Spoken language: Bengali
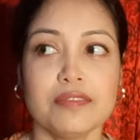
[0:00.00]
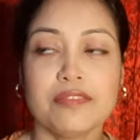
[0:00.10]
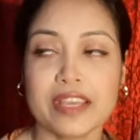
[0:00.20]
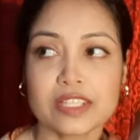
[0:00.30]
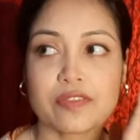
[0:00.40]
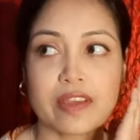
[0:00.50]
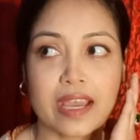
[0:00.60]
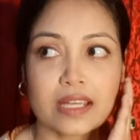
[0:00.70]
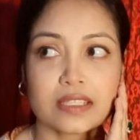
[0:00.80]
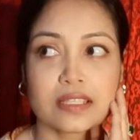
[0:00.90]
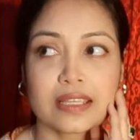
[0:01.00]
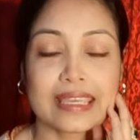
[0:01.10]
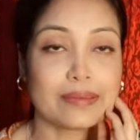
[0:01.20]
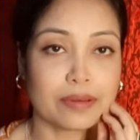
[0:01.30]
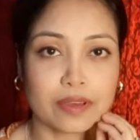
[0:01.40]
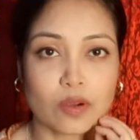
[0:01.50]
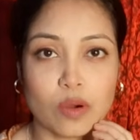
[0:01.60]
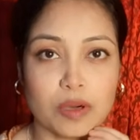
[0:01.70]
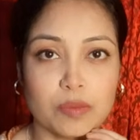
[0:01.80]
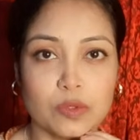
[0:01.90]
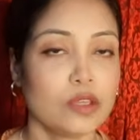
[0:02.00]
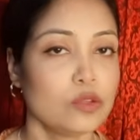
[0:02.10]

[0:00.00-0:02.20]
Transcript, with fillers: ফেস ফ্যাট কিভাবে কমাবো